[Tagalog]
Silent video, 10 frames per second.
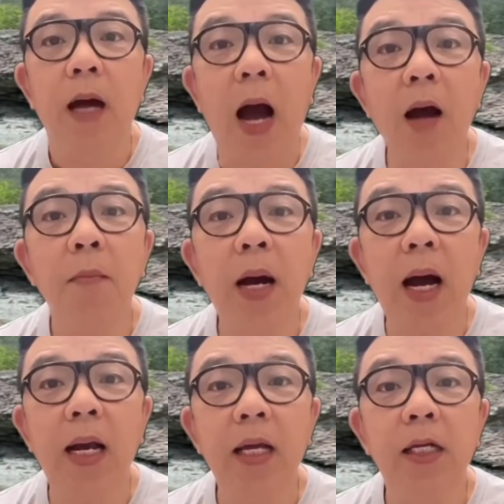ang
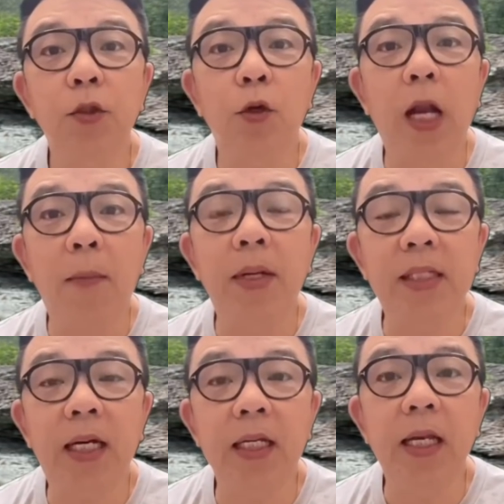mga alegasyon laban
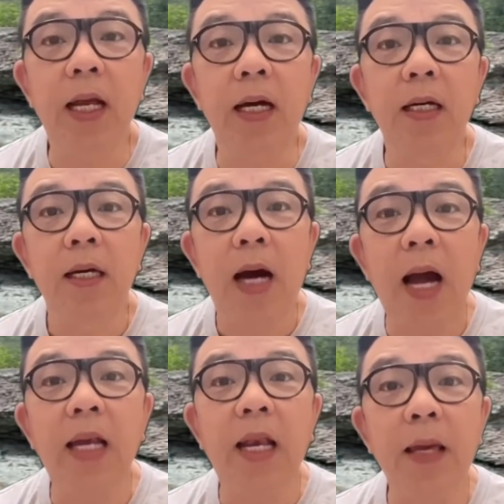sa kanila
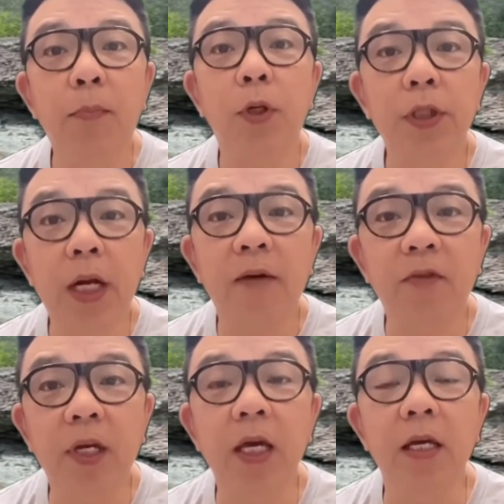ay labor
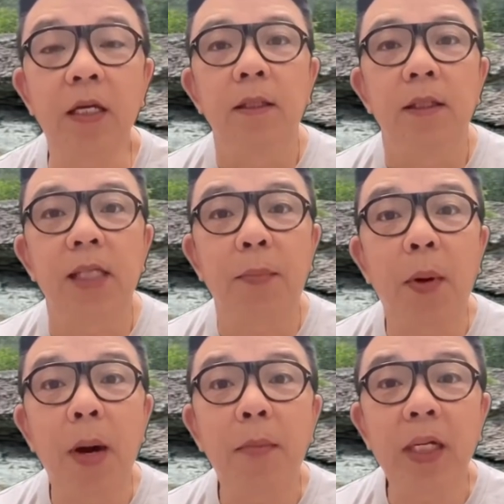trafficking sa
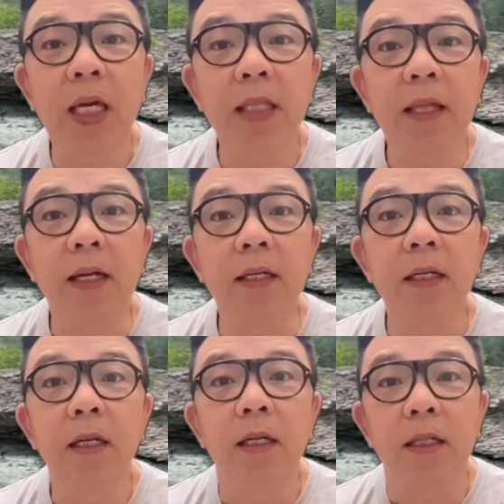pamamagitan
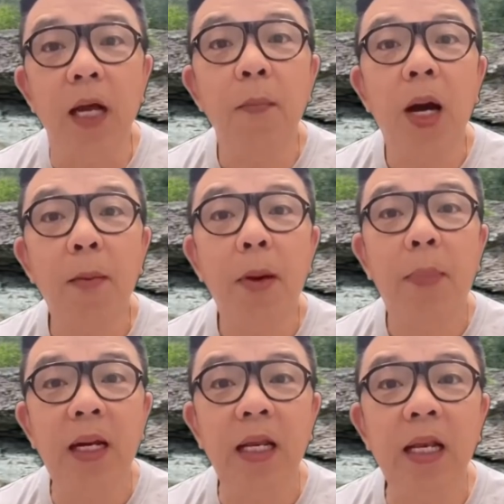ng mga
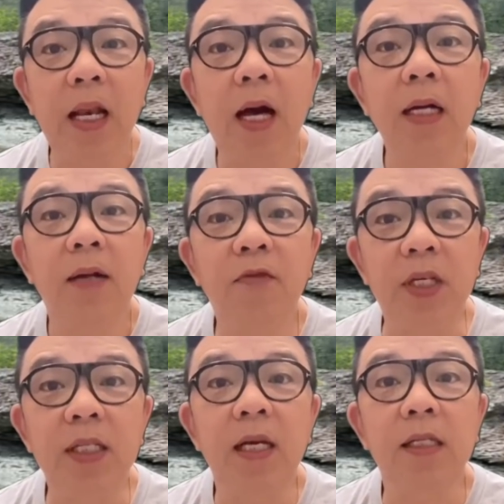mapanlinlang na
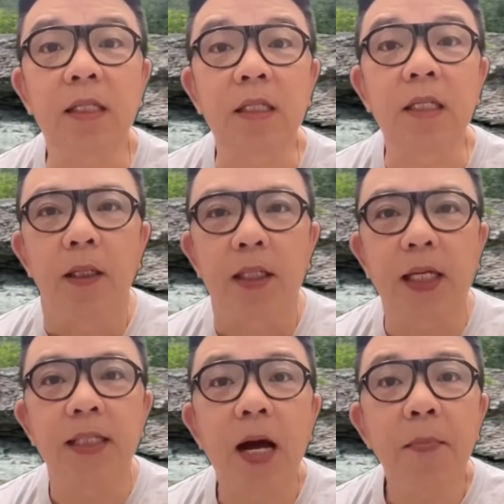visas.
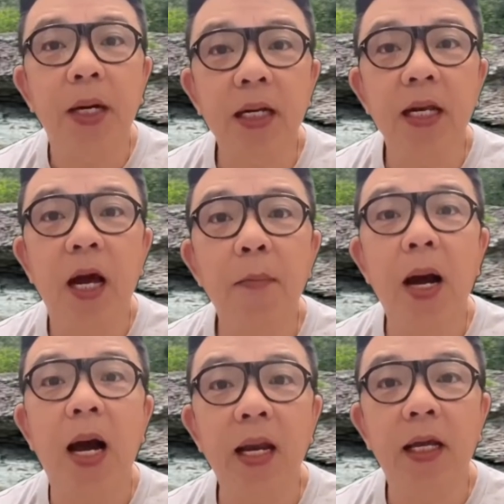Kasama rin ang
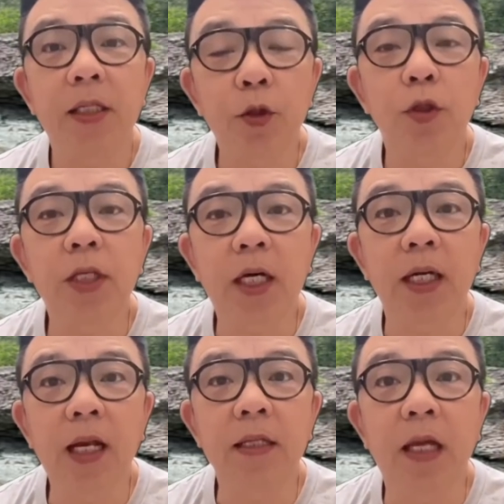mga alegasyon sa
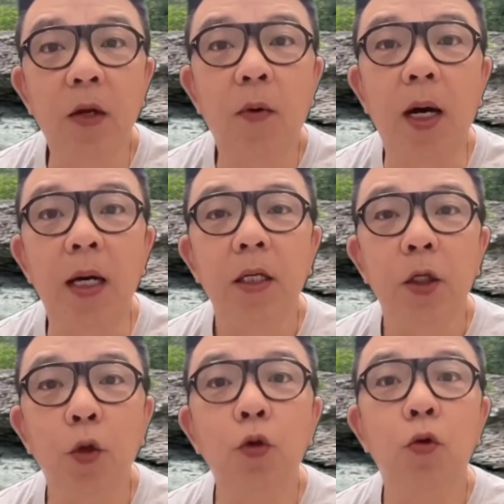kanilang dalawa
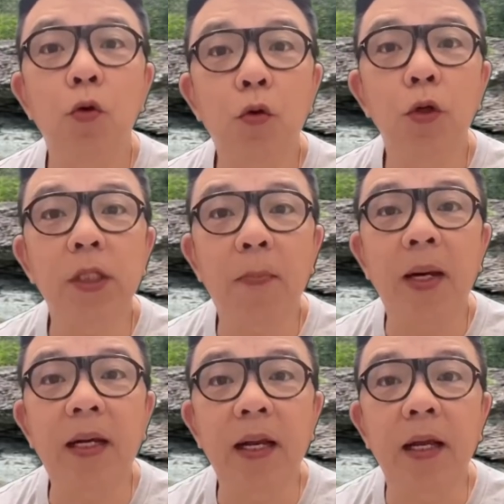yung tungkol sa
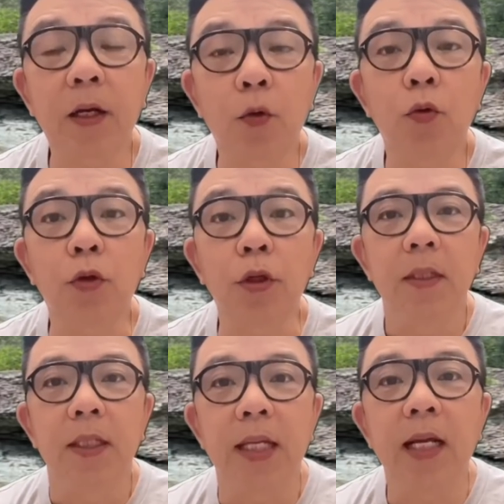pagre-recruit
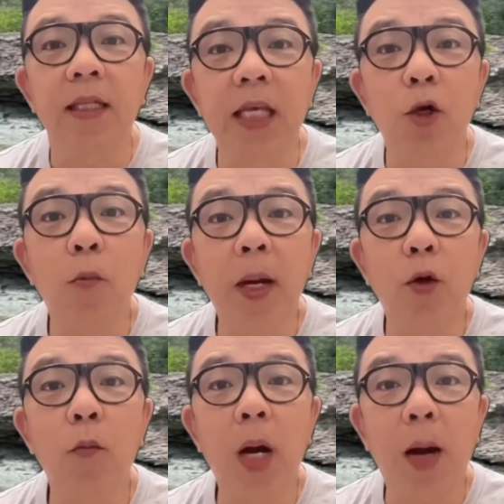ng di
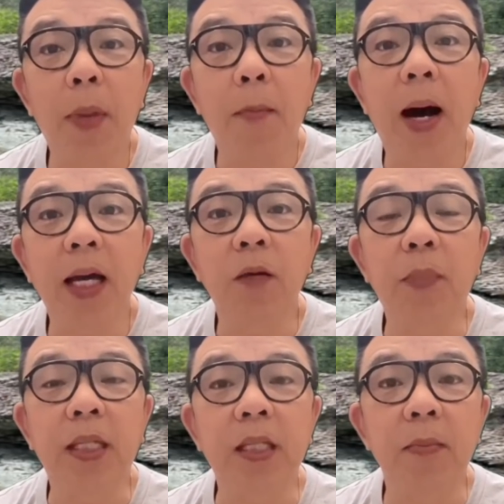umanong mga babaeng
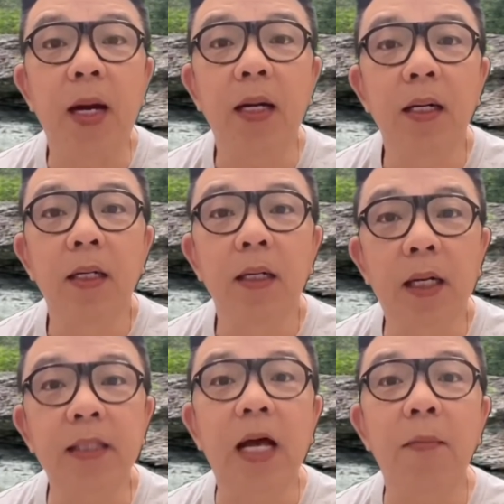biktima
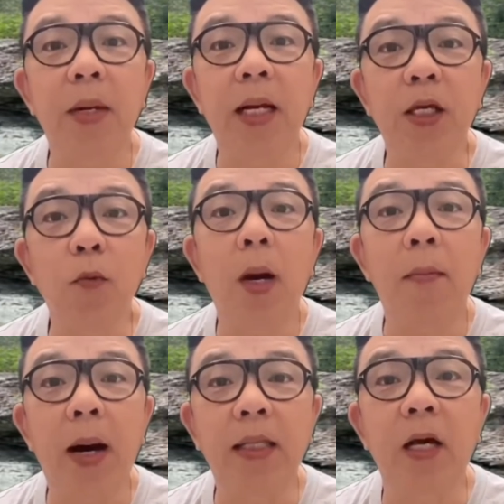kasama na yung mga
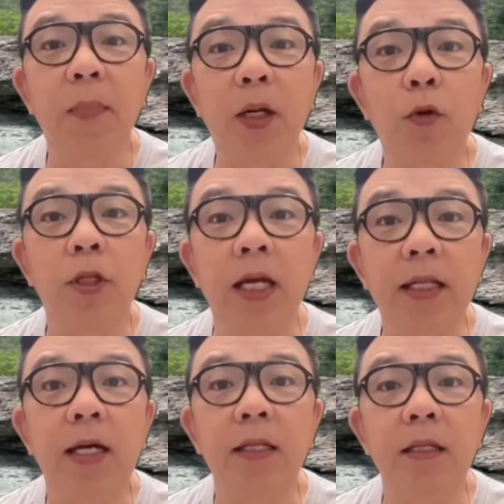batang menor de
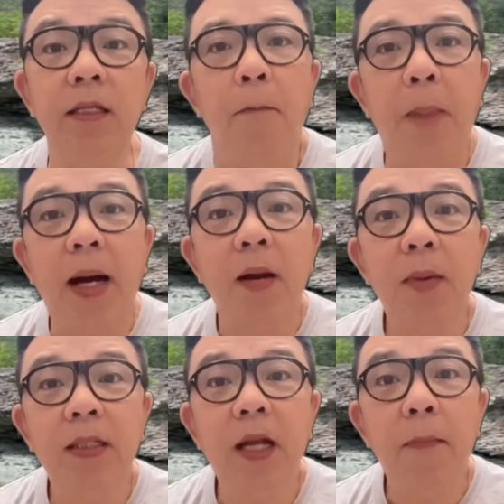edad para
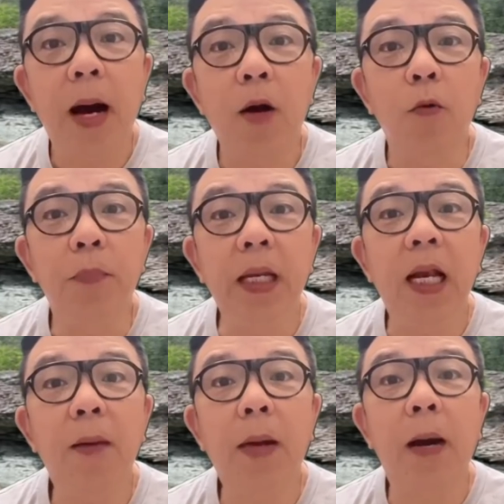magtrabaho
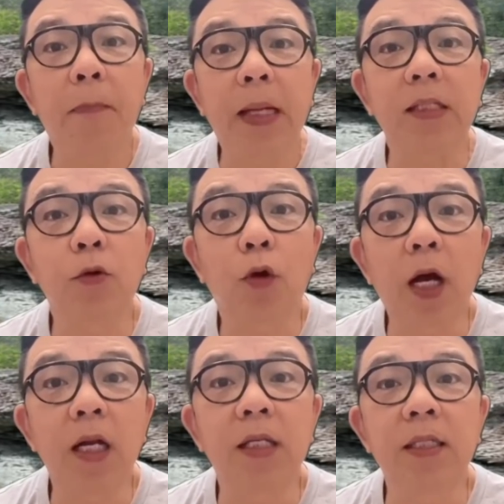bilang mga
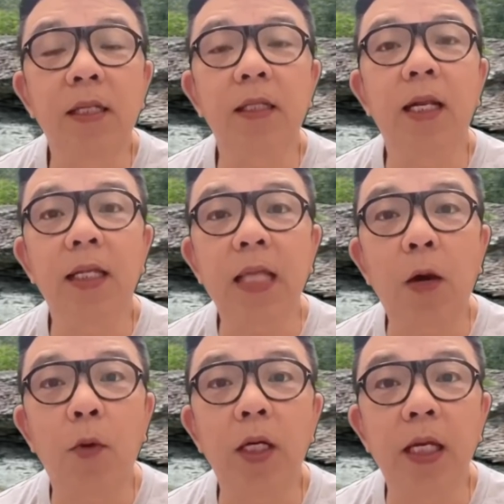pastorals na
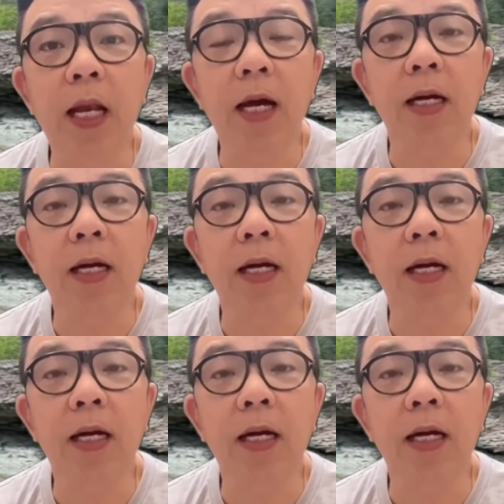tinatawag nila.